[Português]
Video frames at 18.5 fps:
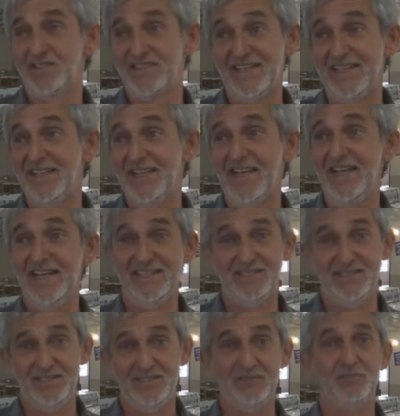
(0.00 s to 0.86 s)

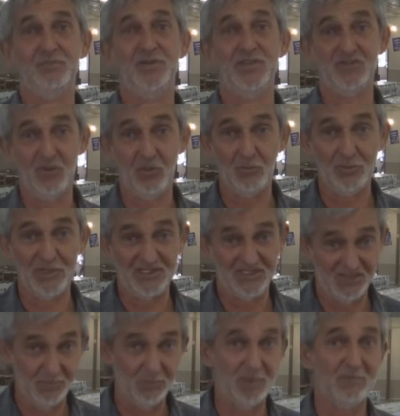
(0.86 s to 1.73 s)
Salete, o pessoal
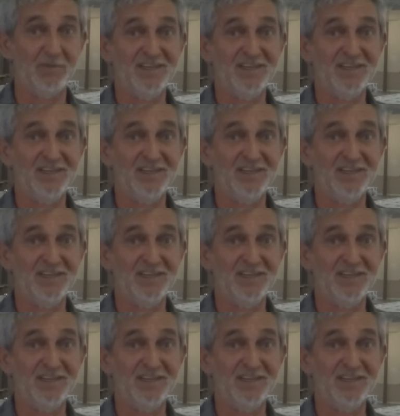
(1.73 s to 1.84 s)
participa